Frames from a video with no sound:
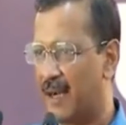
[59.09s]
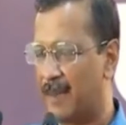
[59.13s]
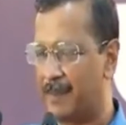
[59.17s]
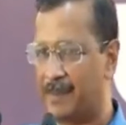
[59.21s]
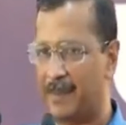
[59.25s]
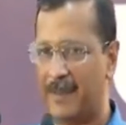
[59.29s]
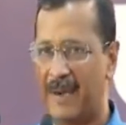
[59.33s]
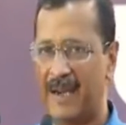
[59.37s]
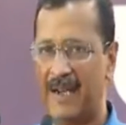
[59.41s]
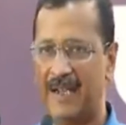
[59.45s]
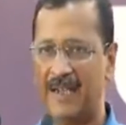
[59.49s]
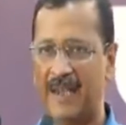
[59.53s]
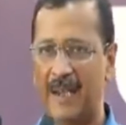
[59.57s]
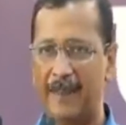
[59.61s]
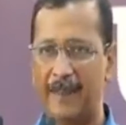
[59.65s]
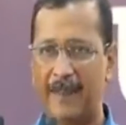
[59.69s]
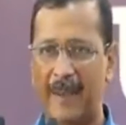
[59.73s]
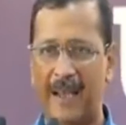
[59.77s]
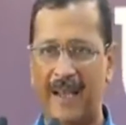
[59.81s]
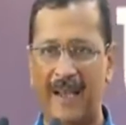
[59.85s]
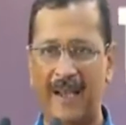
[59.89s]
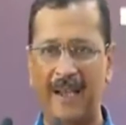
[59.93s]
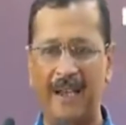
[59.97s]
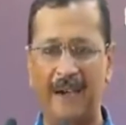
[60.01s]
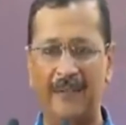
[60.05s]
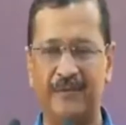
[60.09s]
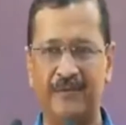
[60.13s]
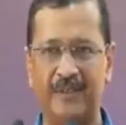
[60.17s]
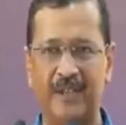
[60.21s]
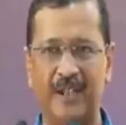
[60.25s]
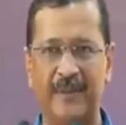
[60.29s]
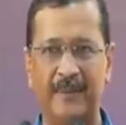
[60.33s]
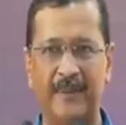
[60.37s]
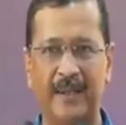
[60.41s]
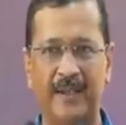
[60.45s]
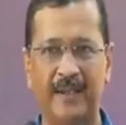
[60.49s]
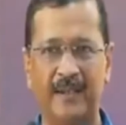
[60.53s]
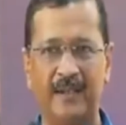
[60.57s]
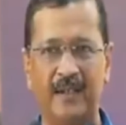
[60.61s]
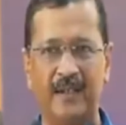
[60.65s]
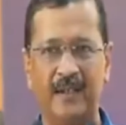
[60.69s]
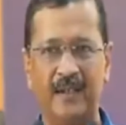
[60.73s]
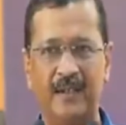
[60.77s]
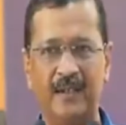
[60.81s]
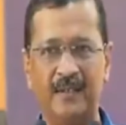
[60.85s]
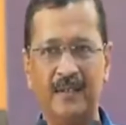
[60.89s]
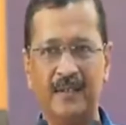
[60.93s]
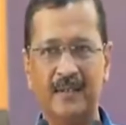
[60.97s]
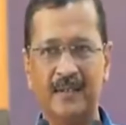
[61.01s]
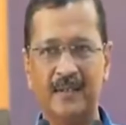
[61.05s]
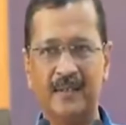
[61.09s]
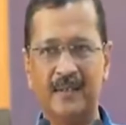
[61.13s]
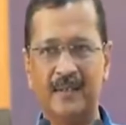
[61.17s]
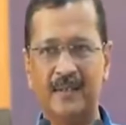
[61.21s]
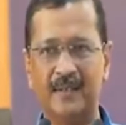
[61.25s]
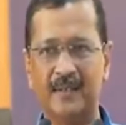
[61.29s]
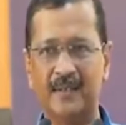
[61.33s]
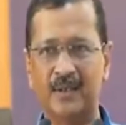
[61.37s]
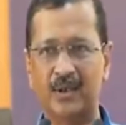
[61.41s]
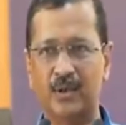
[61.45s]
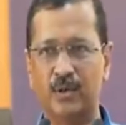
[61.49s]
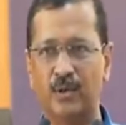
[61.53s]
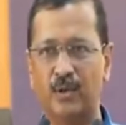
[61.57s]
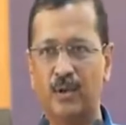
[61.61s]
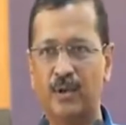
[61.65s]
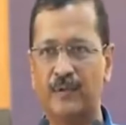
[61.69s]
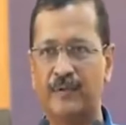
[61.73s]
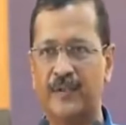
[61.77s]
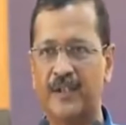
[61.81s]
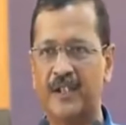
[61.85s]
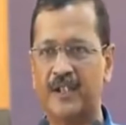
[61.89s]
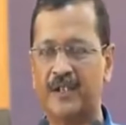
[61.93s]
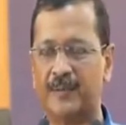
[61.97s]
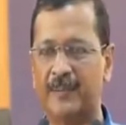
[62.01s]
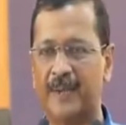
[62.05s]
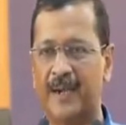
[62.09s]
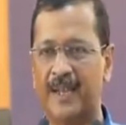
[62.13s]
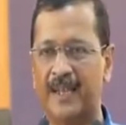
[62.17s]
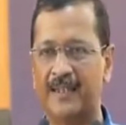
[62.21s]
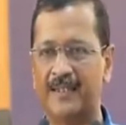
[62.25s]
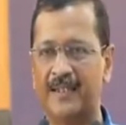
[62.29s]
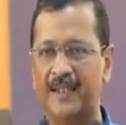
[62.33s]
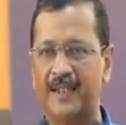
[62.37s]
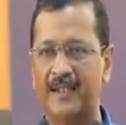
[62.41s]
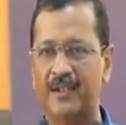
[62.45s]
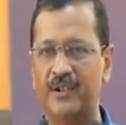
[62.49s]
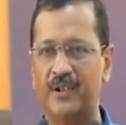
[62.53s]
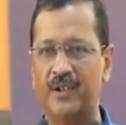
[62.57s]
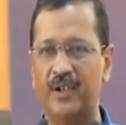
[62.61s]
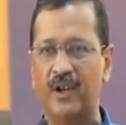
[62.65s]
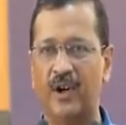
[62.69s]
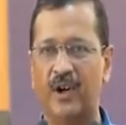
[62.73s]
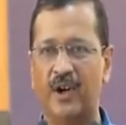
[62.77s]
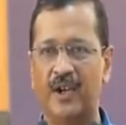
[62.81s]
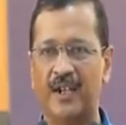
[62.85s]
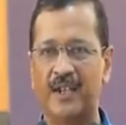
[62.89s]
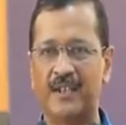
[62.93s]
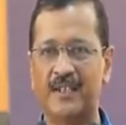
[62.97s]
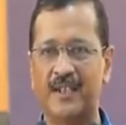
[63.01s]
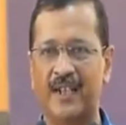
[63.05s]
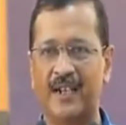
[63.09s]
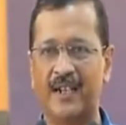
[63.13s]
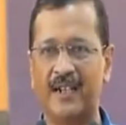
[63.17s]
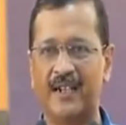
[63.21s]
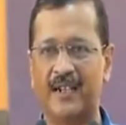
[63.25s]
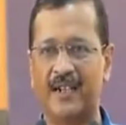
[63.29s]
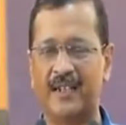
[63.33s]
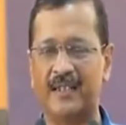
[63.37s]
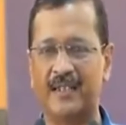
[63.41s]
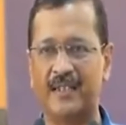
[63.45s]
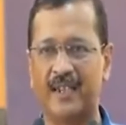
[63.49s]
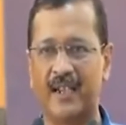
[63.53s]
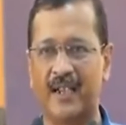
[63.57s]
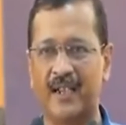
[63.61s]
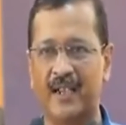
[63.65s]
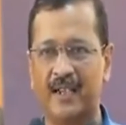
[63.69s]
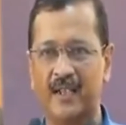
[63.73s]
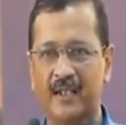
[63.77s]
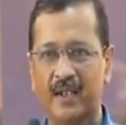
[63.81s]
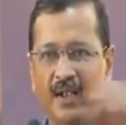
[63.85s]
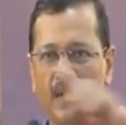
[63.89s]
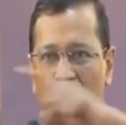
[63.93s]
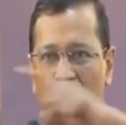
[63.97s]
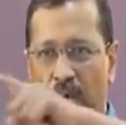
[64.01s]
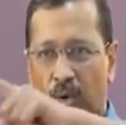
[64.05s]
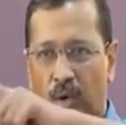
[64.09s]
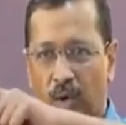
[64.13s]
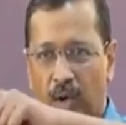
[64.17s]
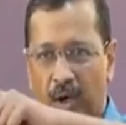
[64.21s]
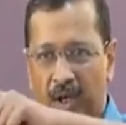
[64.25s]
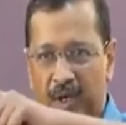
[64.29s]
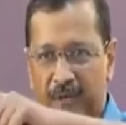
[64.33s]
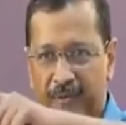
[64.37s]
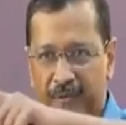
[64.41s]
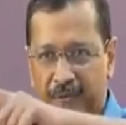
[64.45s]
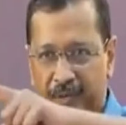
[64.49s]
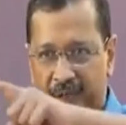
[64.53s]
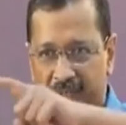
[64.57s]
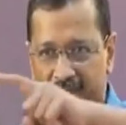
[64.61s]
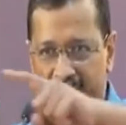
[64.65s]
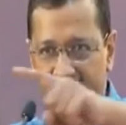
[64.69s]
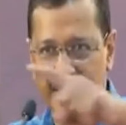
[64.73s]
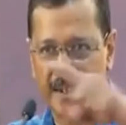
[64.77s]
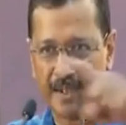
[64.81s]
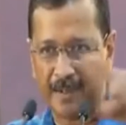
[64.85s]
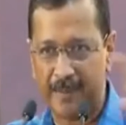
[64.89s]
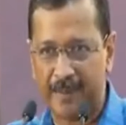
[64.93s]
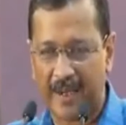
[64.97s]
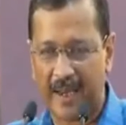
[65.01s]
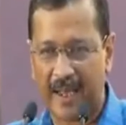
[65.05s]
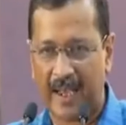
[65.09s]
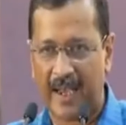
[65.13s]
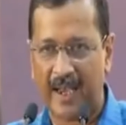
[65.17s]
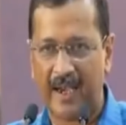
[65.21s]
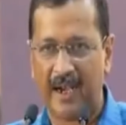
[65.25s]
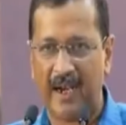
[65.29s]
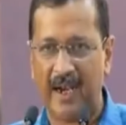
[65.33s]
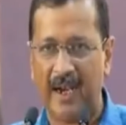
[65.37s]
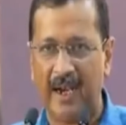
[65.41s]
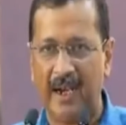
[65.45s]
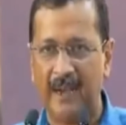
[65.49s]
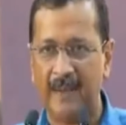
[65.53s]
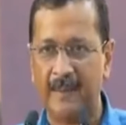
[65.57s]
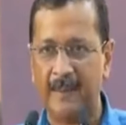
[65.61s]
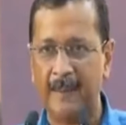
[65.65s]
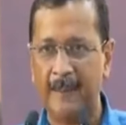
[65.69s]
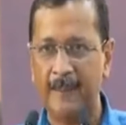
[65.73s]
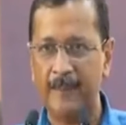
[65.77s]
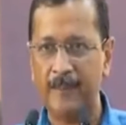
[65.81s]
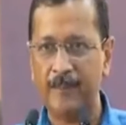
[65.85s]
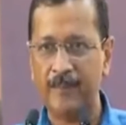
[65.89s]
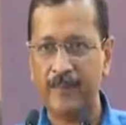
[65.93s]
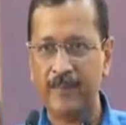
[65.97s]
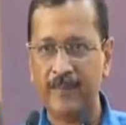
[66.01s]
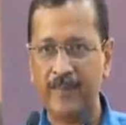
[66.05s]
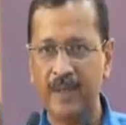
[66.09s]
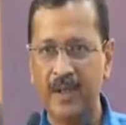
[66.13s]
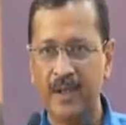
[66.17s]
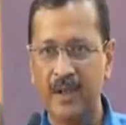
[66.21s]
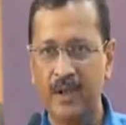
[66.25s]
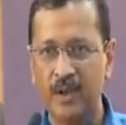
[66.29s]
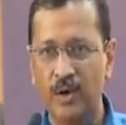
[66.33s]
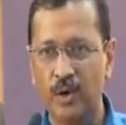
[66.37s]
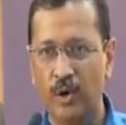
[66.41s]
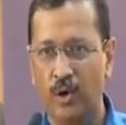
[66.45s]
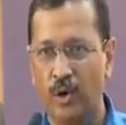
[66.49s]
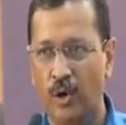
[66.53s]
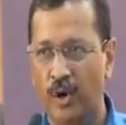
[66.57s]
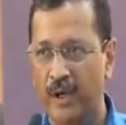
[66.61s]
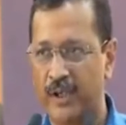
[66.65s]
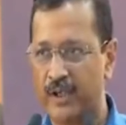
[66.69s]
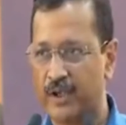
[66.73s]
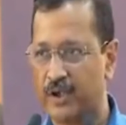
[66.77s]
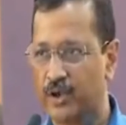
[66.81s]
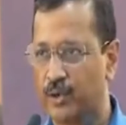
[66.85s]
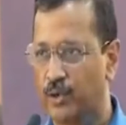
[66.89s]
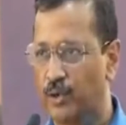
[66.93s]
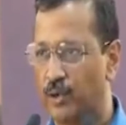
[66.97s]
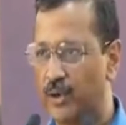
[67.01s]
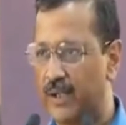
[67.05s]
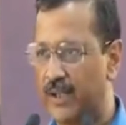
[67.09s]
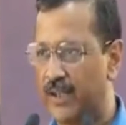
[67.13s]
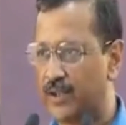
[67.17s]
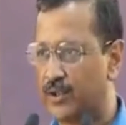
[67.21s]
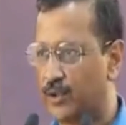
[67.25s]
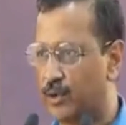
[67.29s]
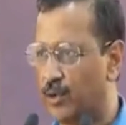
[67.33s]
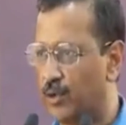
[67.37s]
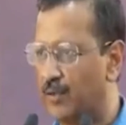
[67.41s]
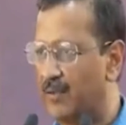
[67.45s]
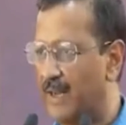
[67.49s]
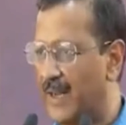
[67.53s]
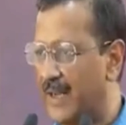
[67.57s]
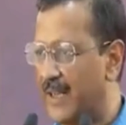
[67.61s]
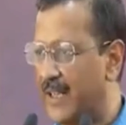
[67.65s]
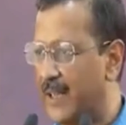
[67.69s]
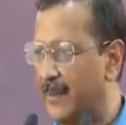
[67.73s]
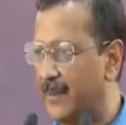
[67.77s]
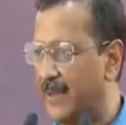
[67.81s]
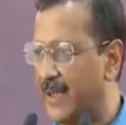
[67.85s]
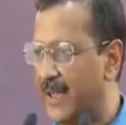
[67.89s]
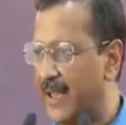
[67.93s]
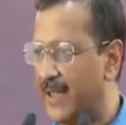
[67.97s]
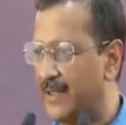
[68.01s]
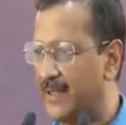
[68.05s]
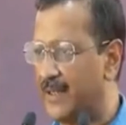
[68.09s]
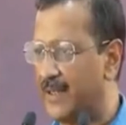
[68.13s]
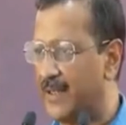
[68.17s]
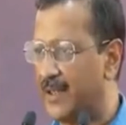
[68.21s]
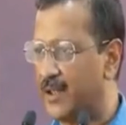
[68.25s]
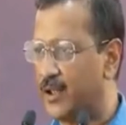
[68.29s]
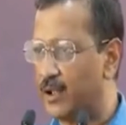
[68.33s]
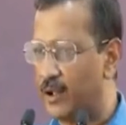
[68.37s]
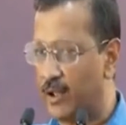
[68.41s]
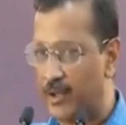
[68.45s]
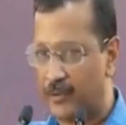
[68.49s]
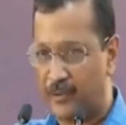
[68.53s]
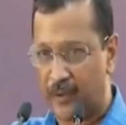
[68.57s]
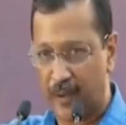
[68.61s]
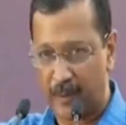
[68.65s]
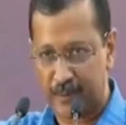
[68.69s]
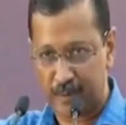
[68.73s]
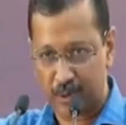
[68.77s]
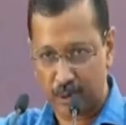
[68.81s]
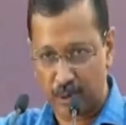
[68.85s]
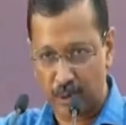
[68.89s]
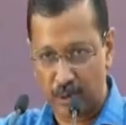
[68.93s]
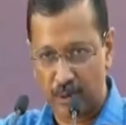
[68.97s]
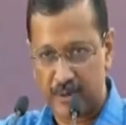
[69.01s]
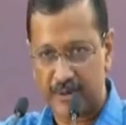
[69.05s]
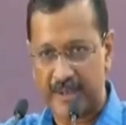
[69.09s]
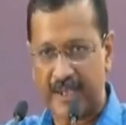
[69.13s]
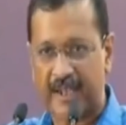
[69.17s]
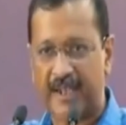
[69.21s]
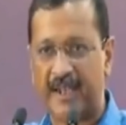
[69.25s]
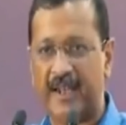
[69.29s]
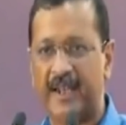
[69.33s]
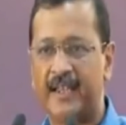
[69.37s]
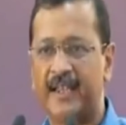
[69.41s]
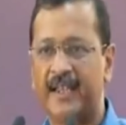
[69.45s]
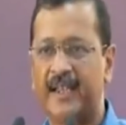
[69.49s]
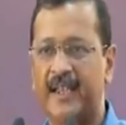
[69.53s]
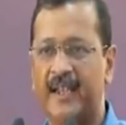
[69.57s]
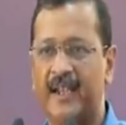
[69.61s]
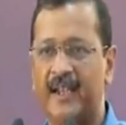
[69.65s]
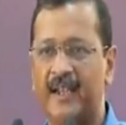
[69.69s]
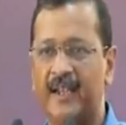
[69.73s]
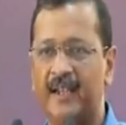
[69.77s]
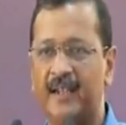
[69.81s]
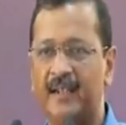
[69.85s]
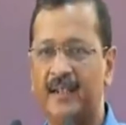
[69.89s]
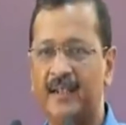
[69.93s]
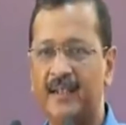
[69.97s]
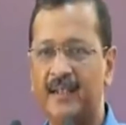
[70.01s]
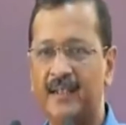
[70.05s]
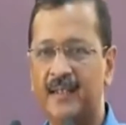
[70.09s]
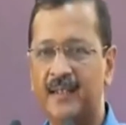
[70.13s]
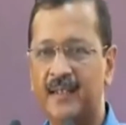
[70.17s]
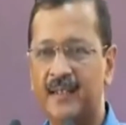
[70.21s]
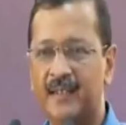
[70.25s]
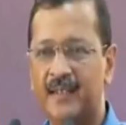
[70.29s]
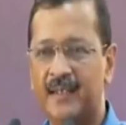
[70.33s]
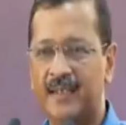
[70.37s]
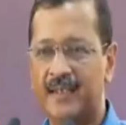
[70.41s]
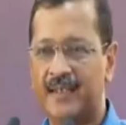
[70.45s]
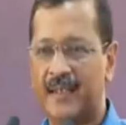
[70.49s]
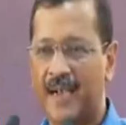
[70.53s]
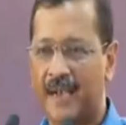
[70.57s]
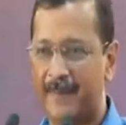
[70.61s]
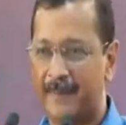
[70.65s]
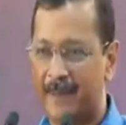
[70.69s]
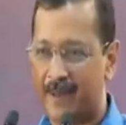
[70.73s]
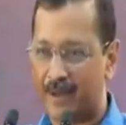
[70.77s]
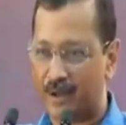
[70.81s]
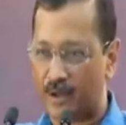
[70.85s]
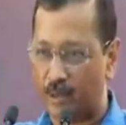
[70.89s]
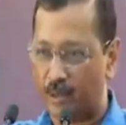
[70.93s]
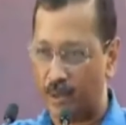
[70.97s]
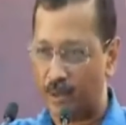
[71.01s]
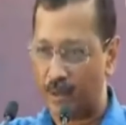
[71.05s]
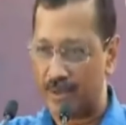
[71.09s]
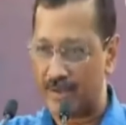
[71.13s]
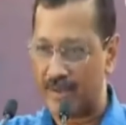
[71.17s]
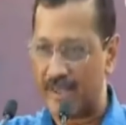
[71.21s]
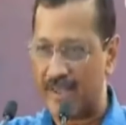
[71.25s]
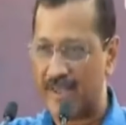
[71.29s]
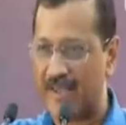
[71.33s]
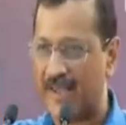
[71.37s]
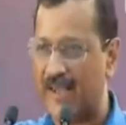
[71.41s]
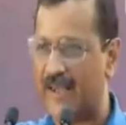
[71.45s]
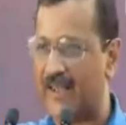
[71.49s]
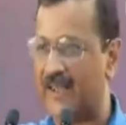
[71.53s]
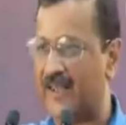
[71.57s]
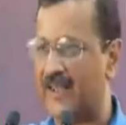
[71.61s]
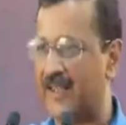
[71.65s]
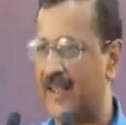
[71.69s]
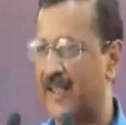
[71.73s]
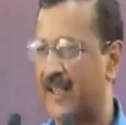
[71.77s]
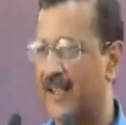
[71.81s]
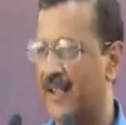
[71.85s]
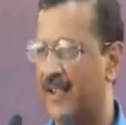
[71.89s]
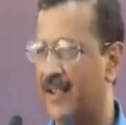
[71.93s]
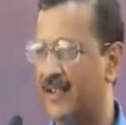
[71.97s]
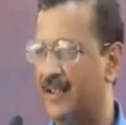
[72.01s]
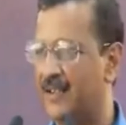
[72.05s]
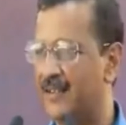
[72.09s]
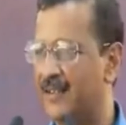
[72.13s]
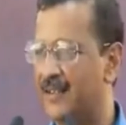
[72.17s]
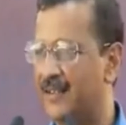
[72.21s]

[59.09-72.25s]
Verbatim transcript: अप्रैल के पहले हफ्ते में स्कूल फीस बढ़ाते हैं इन्होंने ऑर्डर जारी कर दिए कोई फीस नहीं बढ़ाएगा कोई स्कूल ये स्कूल वाले ये भी कहते हैं ना यूनिफॉर्म स्कूल से ही लेनी है किताबें स्कूल से ही लेनी है